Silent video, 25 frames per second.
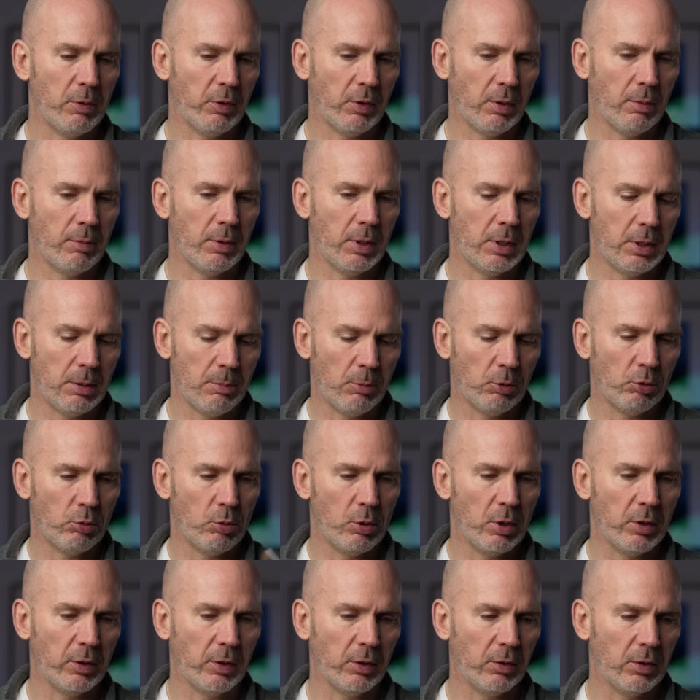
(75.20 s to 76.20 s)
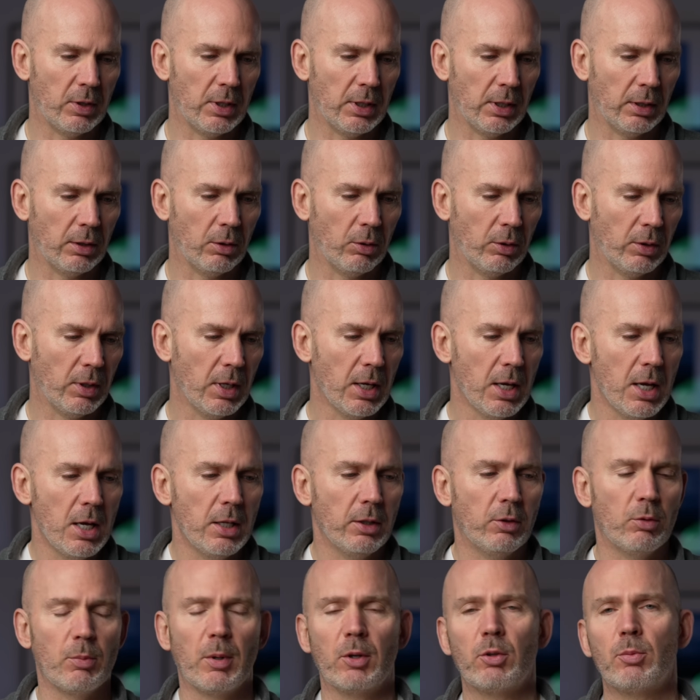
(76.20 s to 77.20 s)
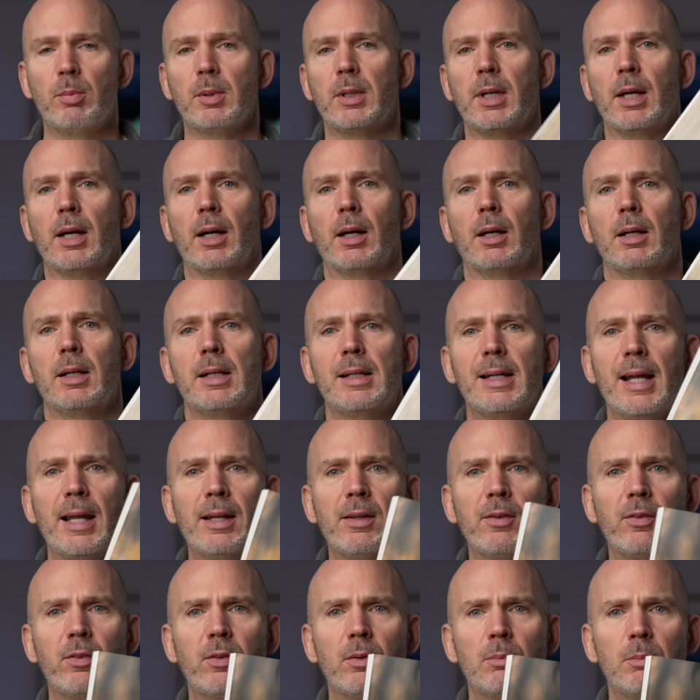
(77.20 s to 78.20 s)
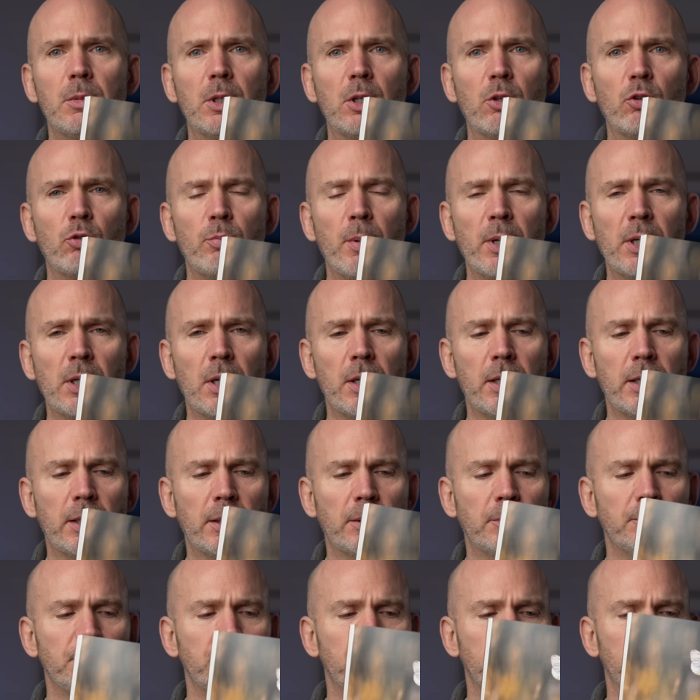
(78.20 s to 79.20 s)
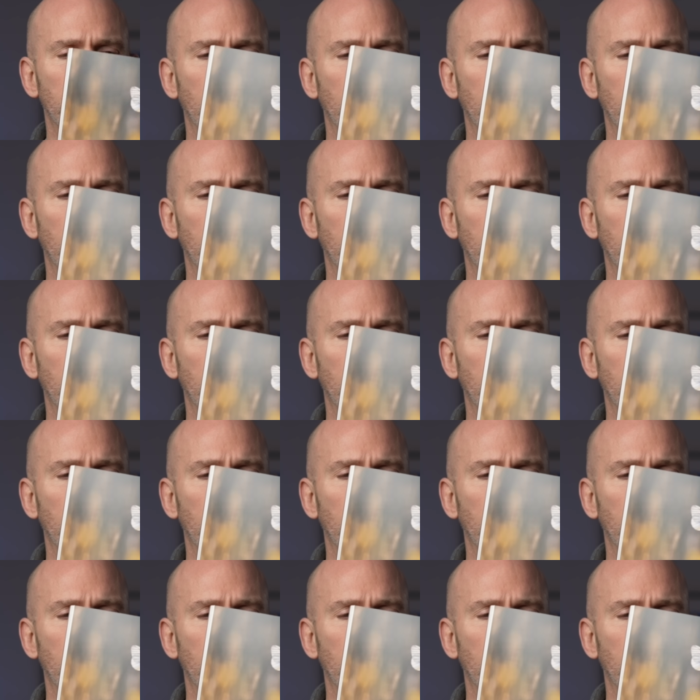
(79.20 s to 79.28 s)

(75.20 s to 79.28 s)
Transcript: was haben wir dann hier mal schönes, dass ich nicht andauert, zum Beispiel der Lenzen mit den Schmetterlingen.